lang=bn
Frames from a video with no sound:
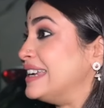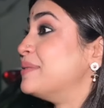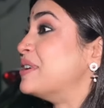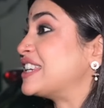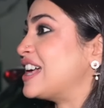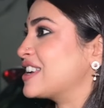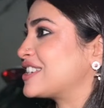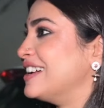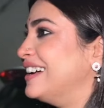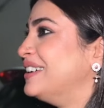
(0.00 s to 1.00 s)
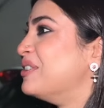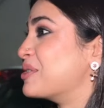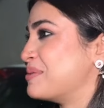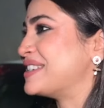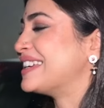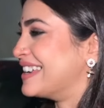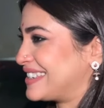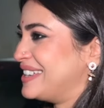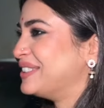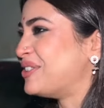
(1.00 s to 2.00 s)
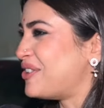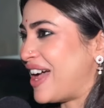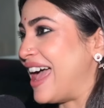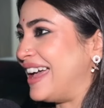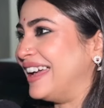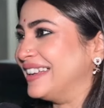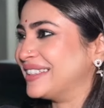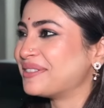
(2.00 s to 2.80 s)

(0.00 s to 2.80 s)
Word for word: এটা বেশি ঘাস না ওটা বেশি ঘাস না তো হ্যাঁ